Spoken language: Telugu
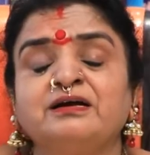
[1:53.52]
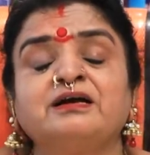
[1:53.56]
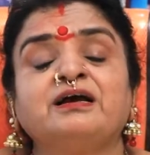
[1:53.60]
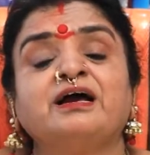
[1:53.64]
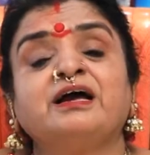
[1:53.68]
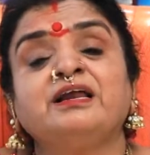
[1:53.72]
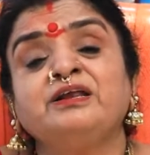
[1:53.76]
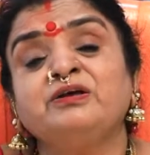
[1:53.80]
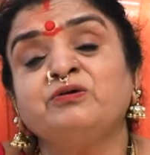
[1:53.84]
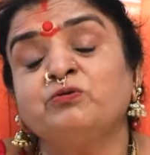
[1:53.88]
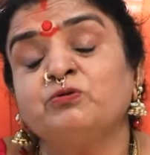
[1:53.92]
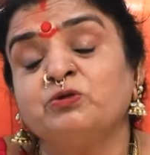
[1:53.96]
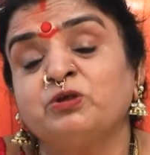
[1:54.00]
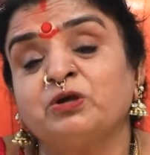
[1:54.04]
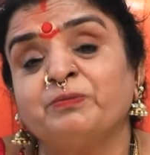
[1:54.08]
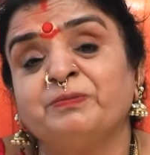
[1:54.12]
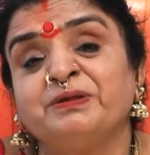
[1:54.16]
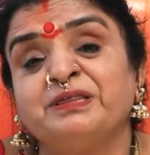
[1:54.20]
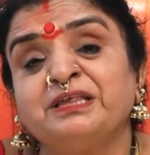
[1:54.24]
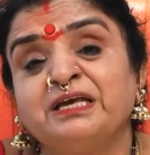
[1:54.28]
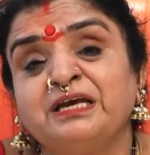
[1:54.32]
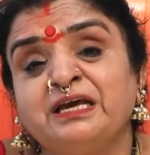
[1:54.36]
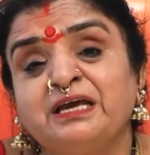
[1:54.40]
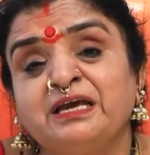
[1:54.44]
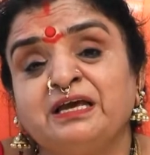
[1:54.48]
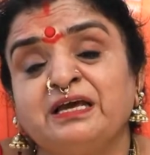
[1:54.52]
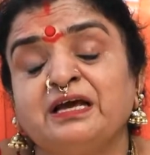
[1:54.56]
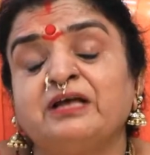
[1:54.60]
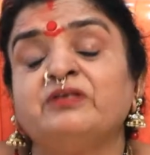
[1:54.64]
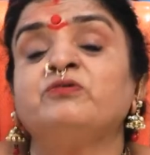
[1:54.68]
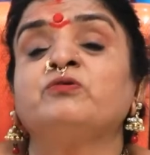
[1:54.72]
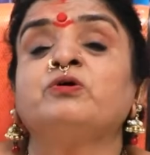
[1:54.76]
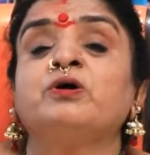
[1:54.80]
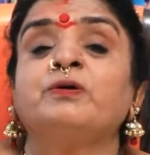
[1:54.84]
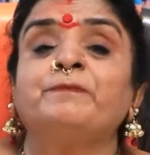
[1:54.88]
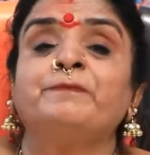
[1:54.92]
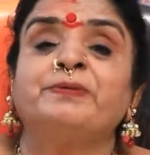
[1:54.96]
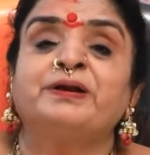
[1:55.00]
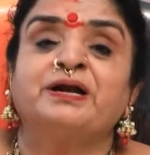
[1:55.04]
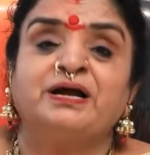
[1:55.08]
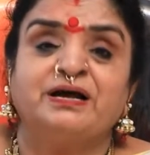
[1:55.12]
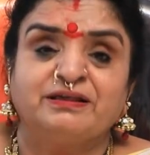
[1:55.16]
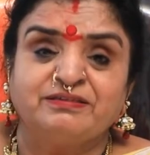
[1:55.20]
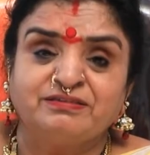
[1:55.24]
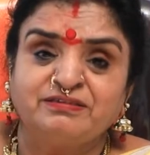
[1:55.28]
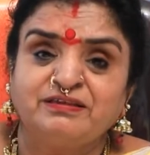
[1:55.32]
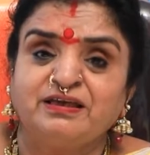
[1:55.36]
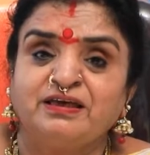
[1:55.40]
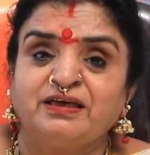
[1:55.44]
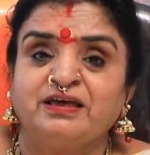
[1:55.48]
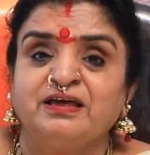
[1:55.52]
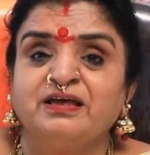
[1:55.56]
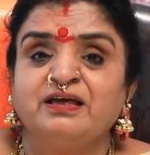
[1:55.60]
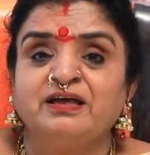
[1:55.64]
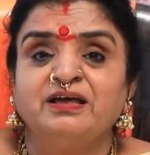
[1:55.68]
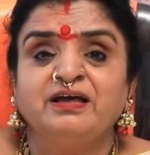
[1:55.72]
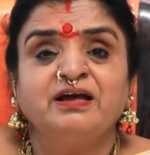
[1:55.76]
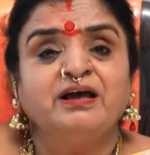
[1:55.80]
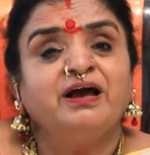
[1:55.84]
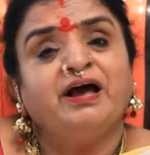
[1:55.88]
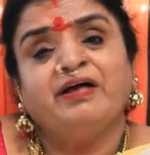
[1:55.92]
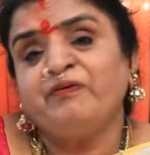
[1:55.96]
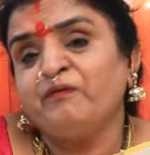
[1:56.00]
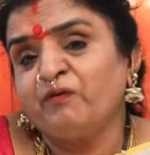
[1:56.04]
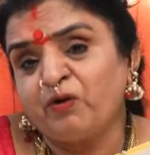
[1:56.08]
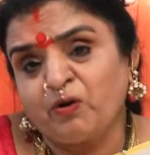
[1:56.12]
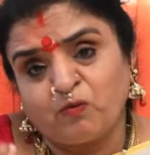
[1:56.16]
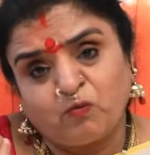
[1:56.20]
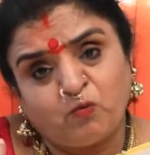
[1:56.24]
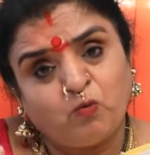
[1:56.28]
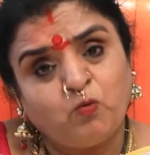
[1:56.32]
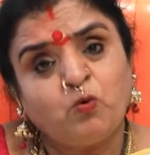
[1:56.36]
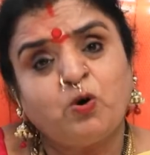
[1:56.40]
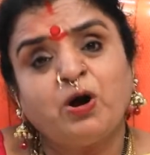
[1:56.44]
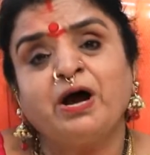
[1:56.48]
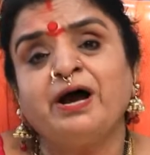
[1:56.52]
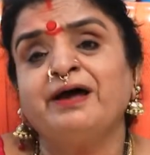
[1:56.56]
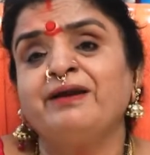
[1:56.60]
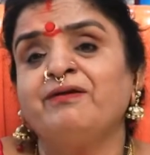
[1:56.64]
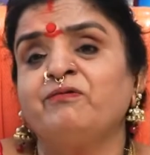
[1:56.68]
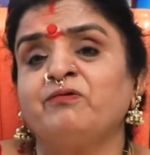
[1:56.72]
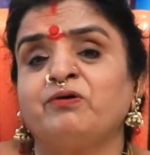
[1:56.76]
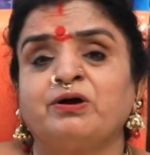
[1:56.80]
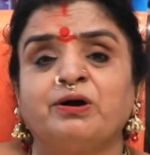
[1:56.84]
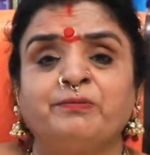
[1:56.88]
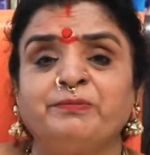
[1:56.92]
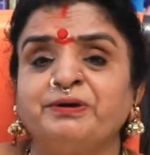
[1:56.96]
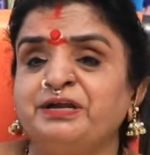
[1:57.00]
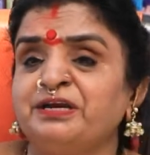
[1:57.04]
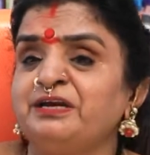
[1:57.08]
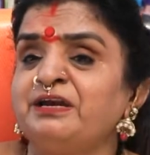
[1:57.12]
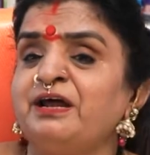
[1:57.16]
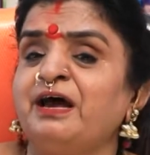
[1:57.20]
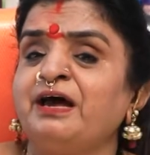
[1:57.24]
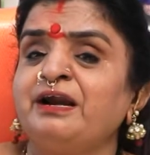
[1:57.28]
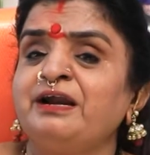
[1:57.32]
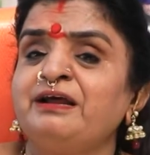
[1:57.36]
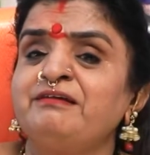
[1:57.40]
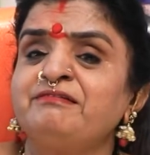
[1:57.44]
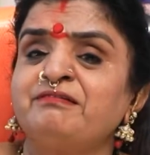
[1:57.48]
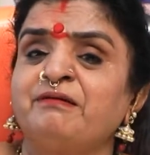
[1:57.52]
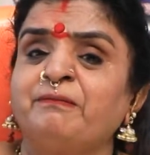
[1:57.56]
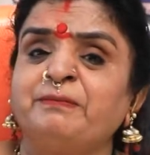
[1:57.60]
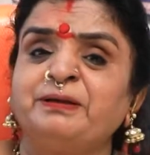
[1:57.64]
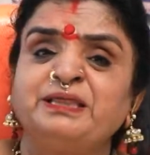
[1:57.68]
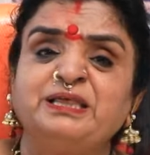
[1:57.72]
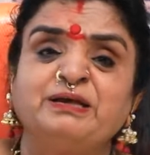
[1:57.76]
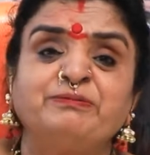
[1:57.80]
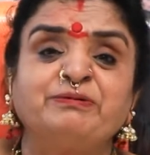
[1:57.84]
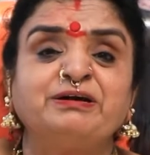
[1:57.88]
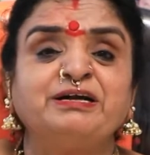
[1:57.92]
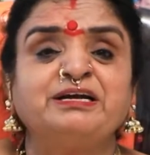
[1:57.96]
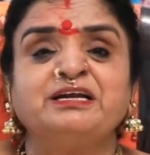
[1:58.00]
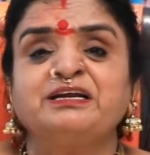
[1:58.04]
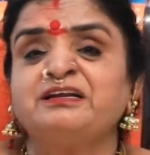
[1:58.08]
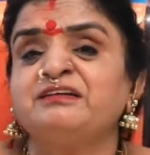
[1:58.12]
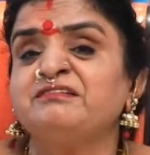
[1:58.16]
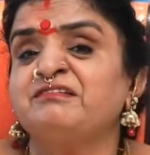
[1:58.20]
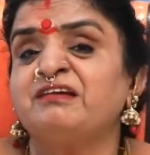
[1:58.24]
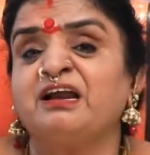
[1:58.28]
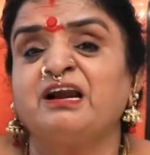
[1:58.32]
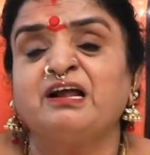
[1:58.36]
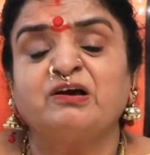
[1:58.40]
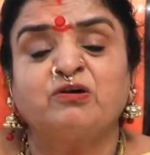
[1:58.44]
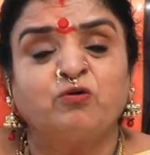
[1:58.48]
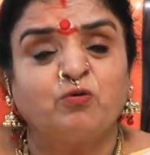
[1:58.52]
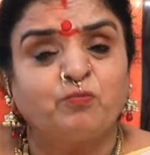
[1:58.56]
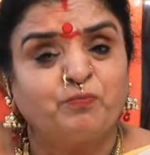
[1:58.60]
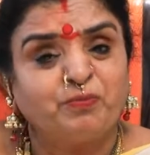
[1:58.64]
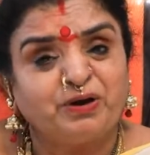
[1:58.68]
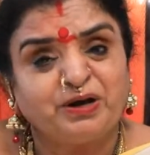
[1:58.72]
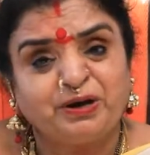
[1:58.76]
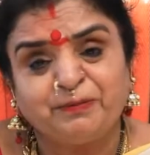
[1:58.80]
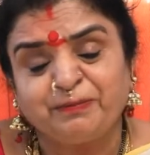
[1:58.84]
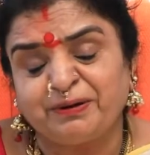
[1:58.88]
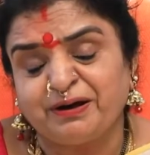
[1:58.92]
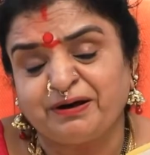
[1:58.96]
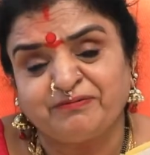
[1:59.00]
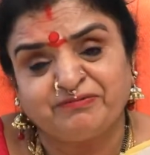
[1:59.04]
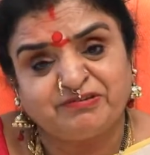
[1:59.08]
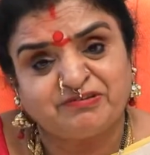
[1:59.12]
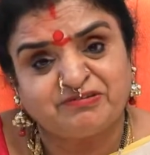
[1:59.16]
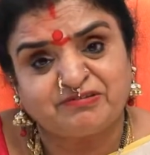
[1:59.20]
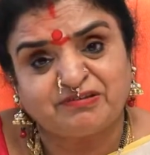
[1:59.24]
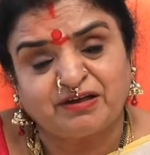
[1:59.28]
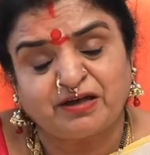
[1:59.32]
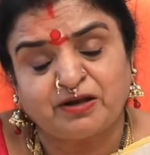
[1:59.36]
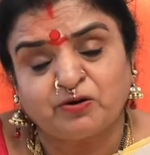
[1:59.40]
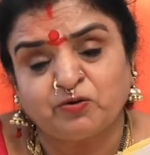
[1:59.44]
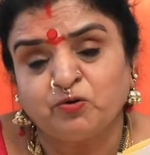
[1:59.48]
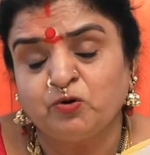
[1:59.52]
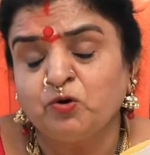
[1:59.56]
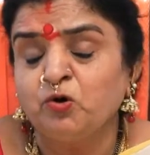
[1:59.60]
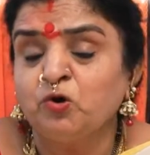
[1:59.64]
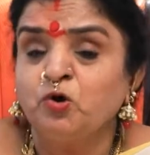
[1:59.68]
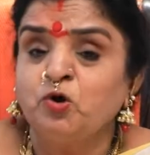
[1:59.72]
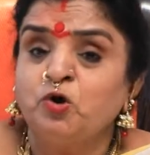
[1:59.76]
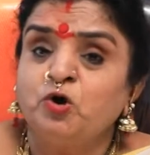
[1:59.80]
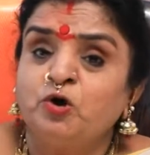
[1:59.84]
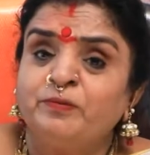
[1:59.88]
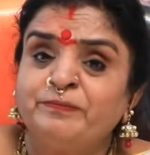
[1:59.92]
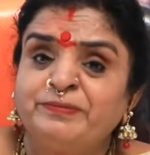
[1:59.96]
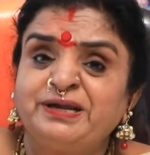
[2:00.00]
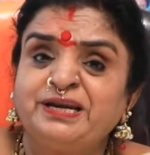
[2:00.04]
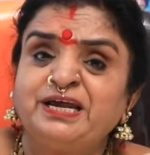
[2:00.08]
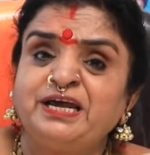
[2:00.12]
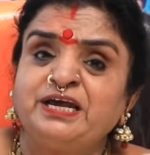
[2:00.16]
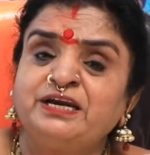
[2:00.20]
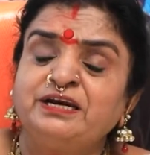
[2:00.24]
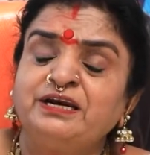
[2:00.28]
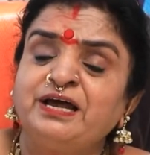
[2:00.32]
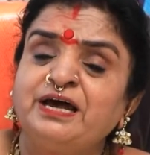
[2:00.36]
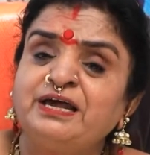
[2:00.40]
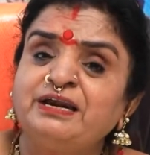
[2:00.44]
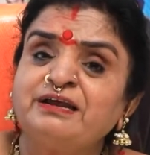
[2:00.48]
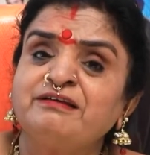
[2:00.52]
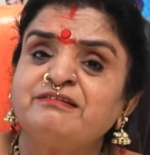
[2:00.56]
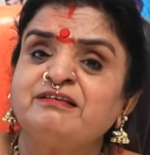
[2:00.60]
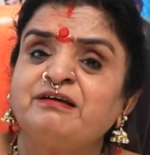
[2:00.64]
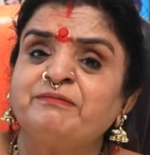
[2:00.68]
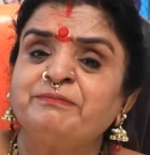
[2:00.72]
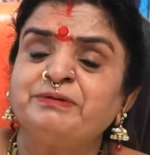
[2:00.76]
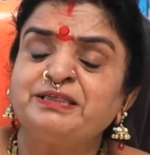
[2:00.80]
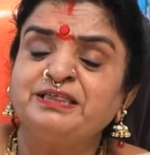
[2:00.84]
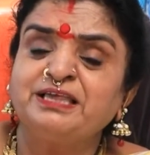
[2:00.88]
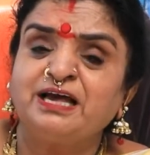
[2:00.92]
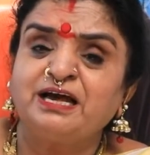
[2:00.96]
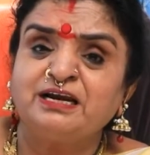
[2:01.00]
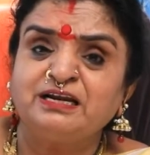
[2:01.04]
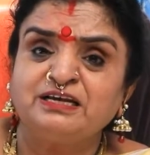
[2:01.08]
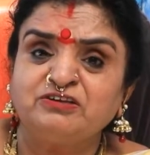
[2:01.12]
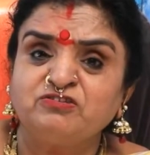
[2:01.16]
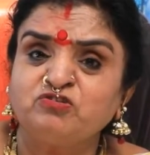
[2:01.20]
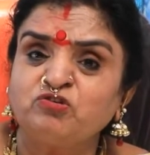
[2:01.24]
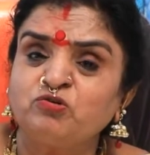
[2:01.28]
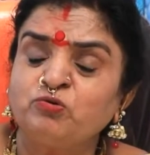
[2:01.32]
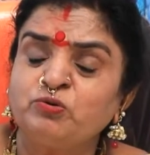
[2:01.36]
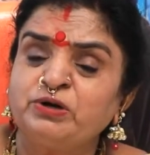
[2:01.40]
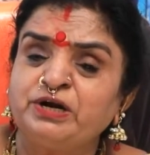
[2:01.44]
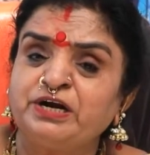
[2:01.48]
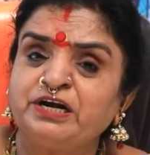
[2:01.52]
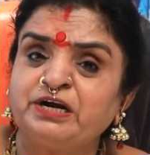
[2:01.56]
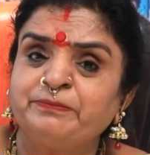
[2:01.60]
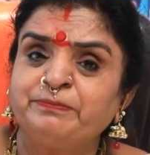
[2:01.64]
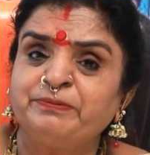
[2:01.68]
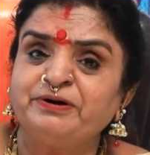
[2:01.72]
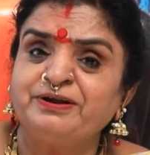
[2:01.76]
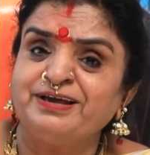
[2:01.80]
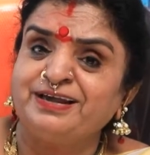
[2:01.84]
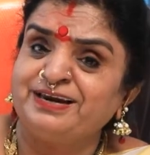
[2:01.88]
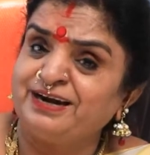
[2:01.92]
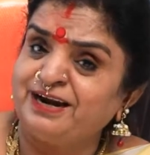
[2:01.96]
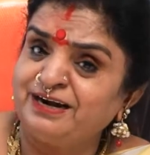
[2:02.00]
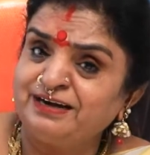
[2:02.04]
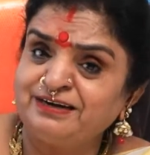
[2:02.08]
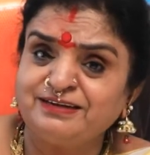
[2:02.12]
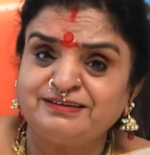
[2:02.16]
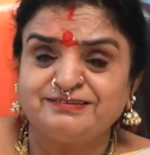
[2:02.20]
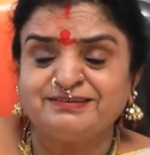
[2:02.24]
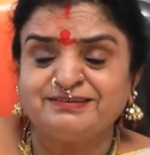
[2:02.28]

కానీ కొంతమందికి అదొక భ్రాంతి అదొక ఊహాలోకం ఎన్ఆర్ఐ సంబంధం అంటేనే చాలా గొప్పగా భావిస్తారు మరి ఎన్ఆర్ఐ సంబంధాలు ఎంచుకునేటప్పుడు ఎలాంటి